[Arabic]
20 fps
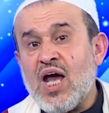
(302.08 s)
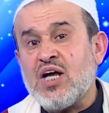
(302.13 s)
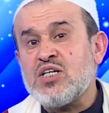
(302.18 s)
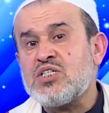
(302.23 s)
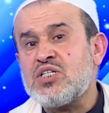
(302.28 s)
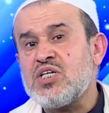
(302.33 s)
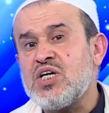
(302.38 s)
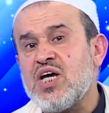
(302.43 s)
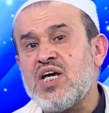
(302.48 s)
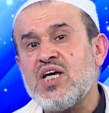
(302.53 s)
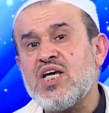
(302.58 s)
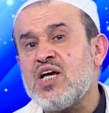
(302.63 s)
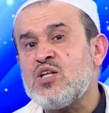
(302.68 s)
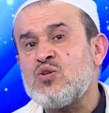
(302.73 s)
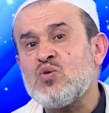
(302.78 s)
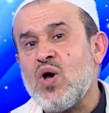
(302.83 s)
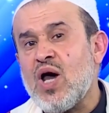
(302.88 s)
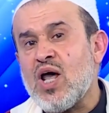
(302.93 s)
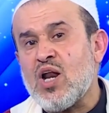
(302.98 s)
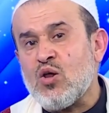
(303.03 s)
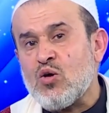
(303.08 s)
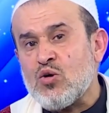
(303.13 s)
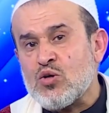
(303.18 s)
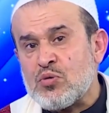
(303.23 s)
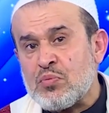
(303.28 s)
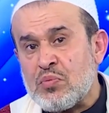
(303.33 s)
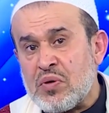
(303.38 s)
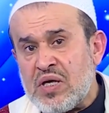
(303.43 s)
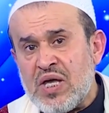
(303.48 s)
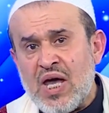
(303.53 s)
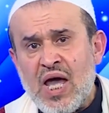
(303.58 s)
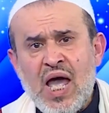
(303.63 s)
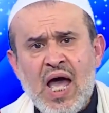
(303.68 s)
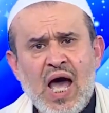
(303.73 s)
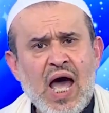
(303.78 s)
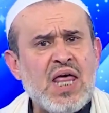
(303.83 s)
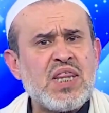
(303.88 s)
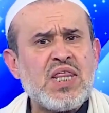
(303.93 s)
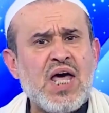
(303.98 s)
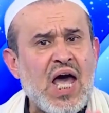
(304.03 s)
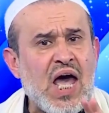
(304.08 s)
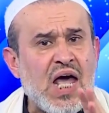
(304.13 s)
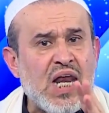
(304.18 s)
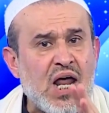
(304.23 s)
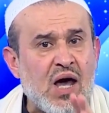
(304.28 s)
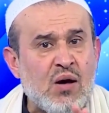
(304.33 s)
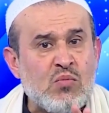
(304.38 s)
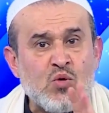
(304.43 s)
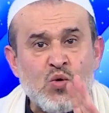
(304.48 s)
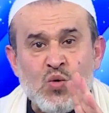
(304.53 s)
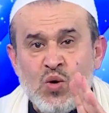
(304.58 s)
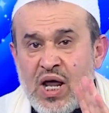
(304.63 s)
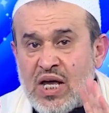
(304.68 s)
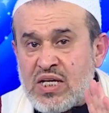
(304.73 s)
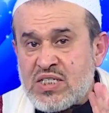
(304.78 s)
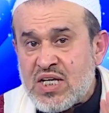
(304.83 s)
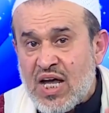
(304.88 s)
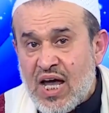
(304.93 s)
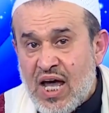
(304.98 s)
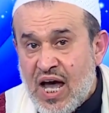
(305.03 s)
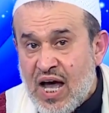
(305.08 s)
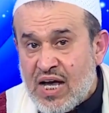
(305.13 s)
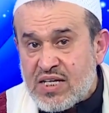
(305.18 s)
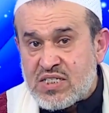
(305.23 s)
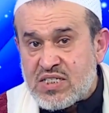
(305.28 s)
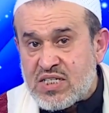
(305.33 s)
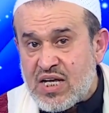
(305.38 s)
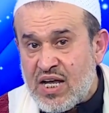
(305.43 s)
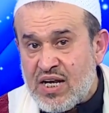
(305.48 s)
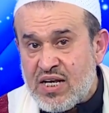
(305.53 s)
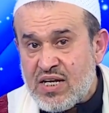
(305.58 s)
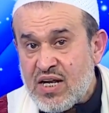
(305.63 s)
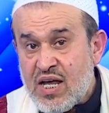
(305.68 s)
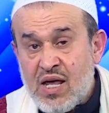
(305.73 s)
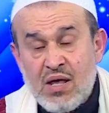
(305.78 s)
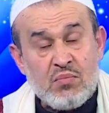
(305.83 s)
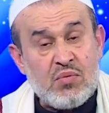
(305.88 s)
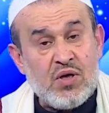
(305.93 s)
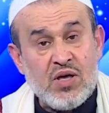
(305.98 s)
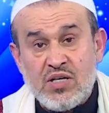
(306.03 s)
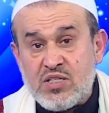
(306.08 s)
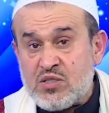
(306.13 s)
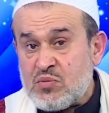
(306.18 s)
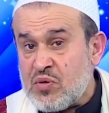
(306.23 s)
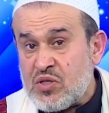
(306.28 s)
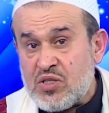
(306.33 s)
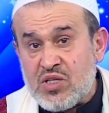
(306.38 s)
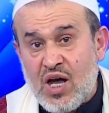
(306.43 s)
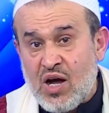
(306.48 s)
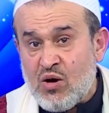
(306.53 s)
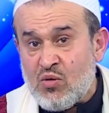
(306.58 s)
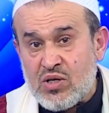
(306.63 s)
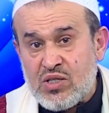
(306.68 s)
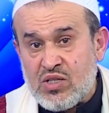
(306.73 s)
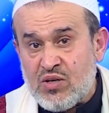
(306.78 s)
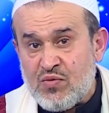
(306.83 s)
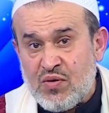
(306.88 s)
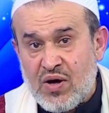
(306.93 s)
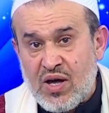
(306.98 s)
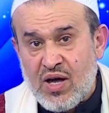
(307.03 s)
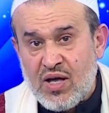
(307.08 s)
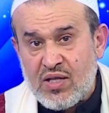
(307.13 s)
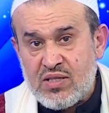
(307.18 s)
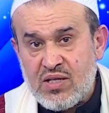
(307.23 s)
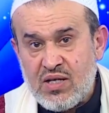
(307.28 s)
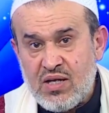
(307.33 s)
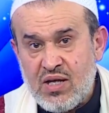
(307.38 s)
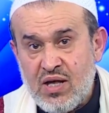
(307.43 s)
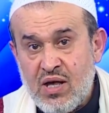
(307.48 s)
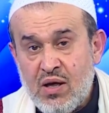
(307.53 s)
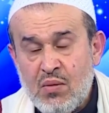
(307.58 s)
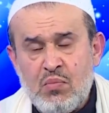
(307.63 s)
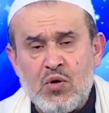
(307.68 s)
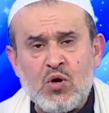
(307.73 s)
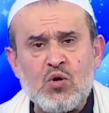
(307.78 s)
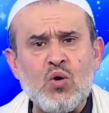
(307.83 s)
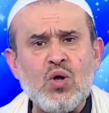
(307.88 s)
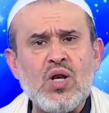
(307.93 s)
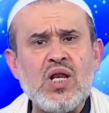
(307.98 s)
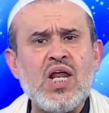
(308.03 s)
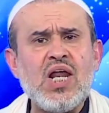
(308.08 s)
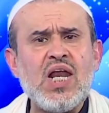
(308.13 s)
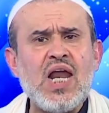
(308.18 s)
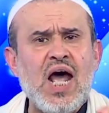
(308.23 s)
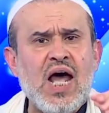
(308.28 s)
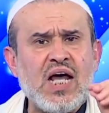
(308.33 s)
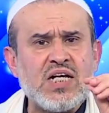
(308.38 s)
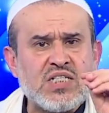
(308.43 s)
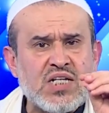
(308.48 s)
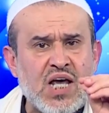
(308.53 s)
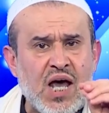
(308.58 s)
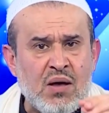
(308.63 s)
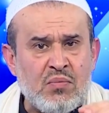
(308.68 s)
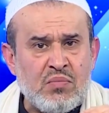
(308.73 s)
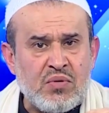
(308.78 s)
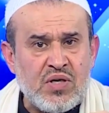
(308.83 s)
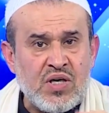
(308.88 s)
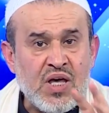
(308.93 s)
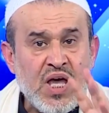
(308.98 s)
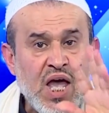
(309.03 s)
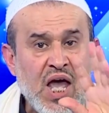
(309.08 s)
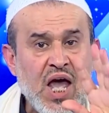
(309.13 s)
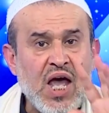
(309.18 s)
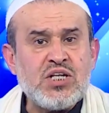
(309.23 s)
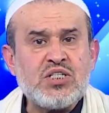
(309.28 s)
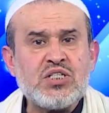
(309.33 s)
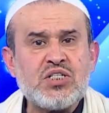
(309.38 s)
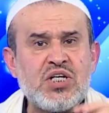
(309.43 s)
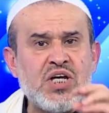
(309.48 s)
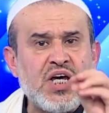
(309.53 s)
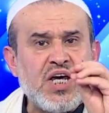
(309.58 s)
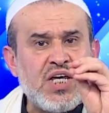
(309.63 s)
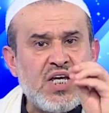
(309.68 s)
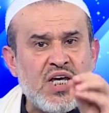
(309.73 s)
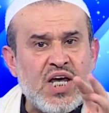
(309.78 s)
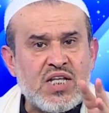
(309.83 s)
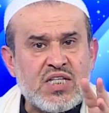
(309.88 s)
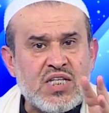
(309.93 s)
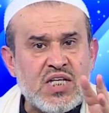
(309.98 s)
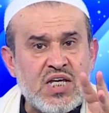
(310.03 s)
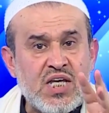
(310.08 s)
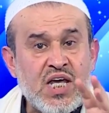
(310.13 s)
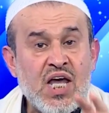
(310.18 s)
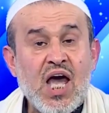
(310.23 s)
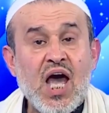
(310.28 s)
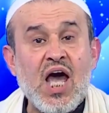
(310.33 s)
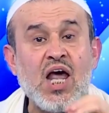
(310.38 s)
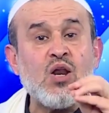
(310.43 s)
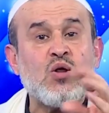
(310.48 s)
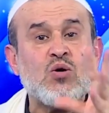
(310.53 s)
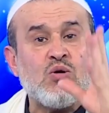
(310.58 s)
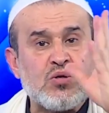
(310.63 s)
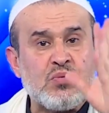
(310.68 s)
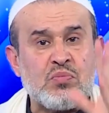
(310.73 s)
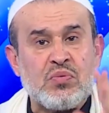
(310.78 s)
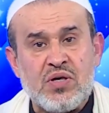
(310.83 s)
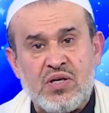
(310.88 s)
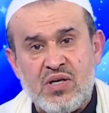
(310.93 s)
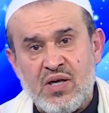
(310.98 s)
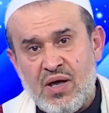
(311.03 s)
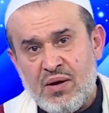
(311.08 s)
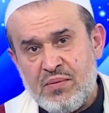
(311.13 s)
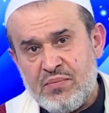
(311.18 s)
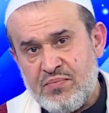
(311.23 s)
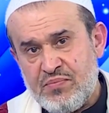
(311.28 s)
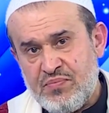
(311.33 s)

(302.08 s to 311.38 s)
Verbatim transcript: الشيعيه القطبيه هذا الامر ليس خاصا بحزب الدعوه فقط بكل الاحزاب الشيعيه القطبيه